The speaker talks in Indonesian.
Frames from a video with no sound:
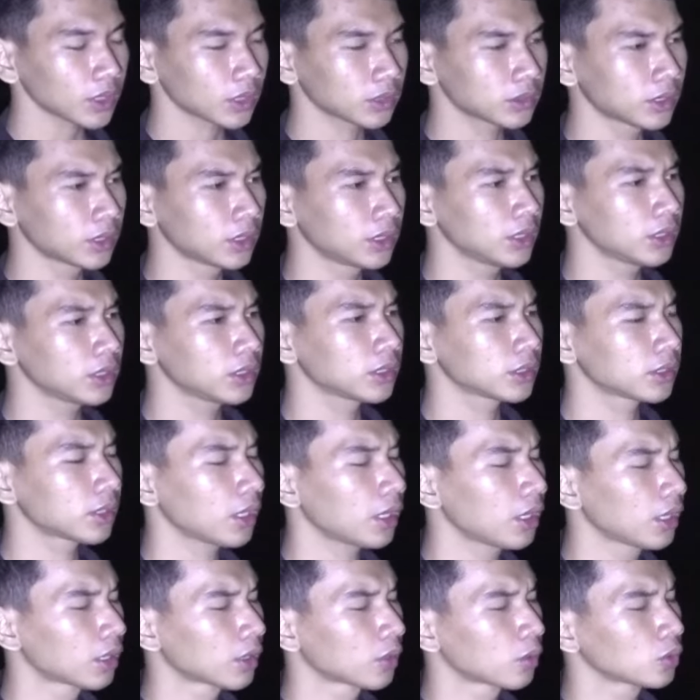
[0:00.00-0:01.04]
Jadi
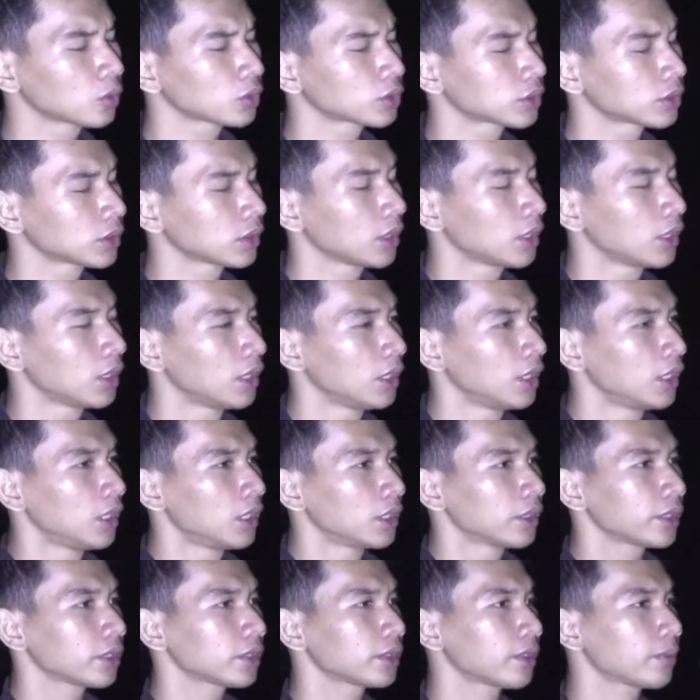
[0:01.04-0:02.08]
kita harus
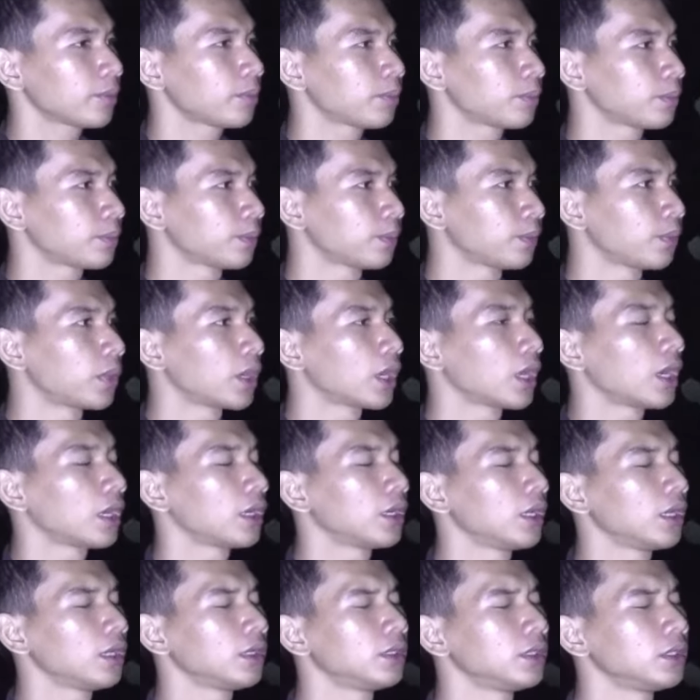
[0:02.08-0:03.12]
tetap
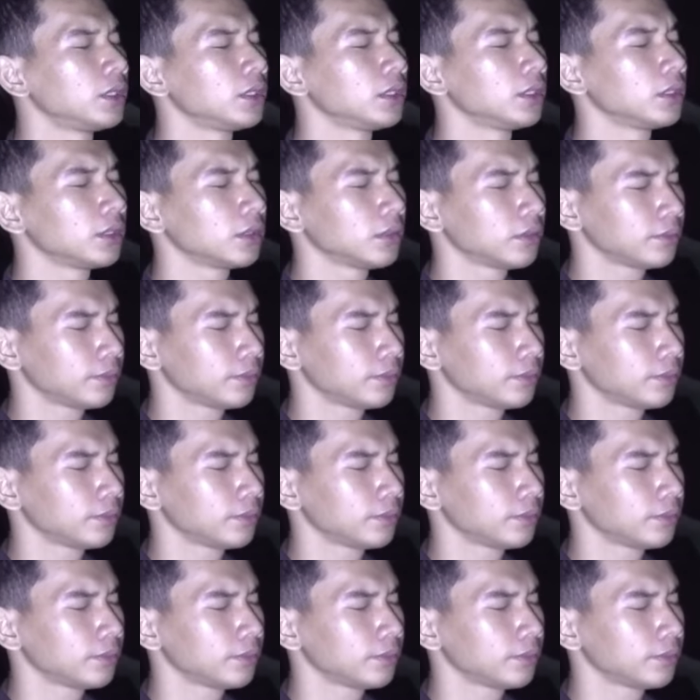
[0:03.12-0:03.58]
berada di